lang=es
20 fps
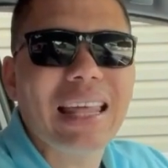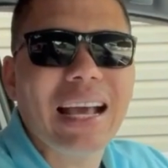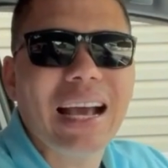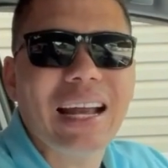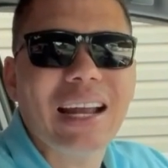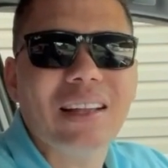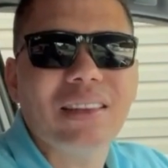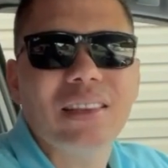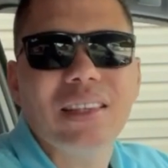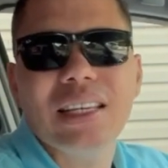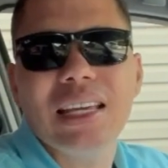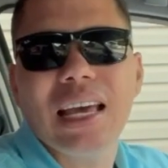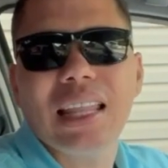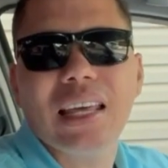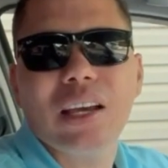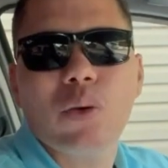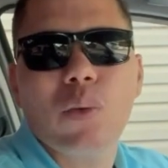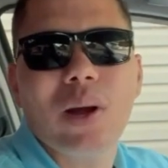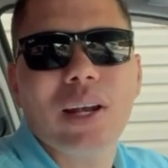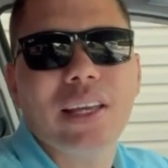de garantía
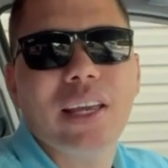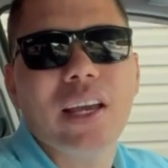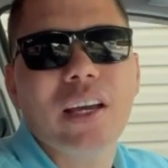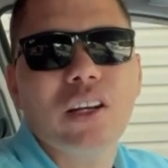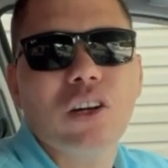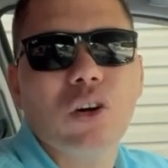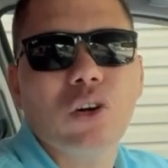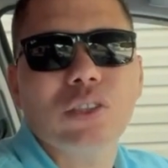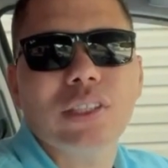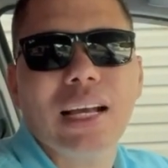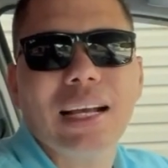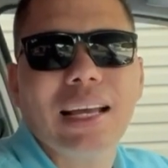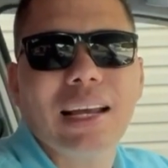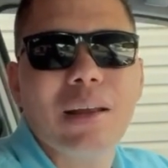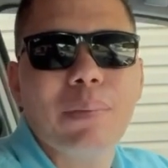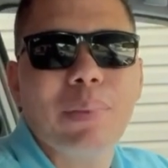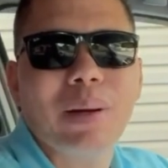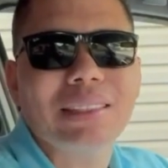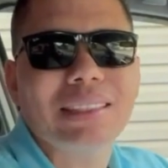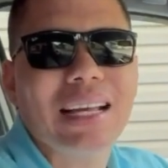de cualquier cosa que
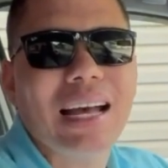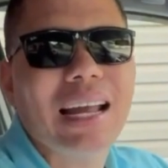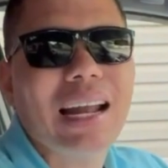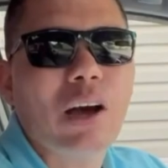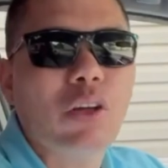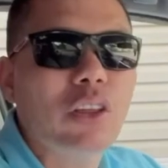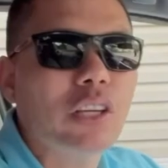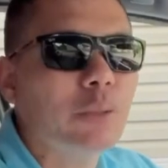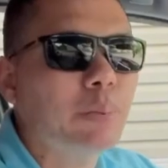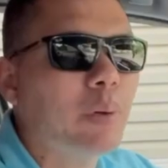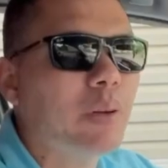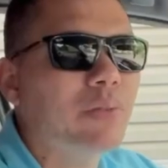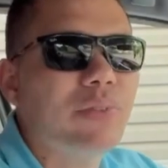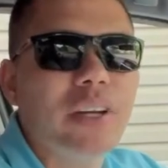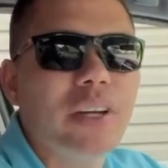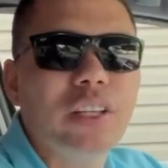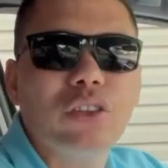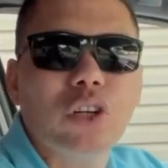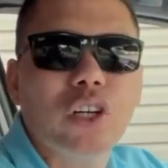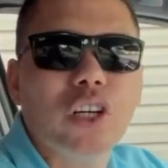le pasara o
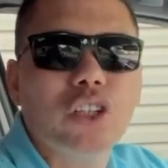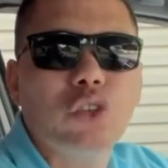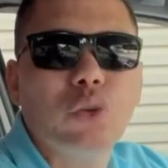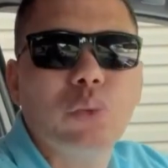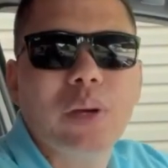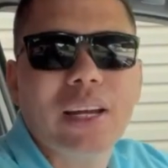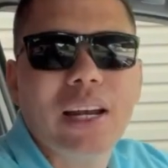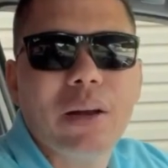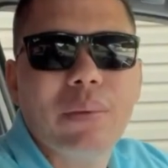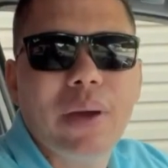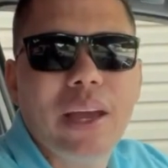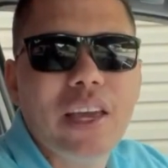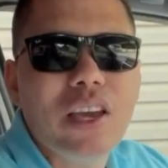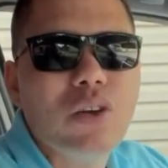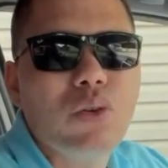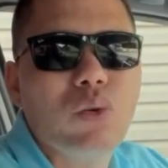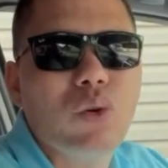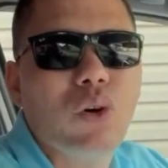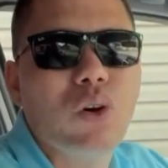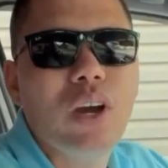desperfecto que tuviera el
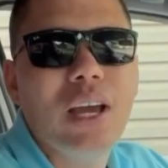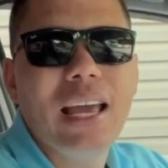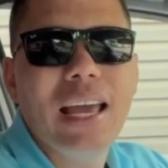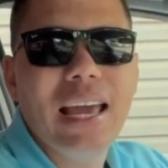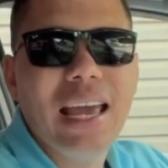vehículo.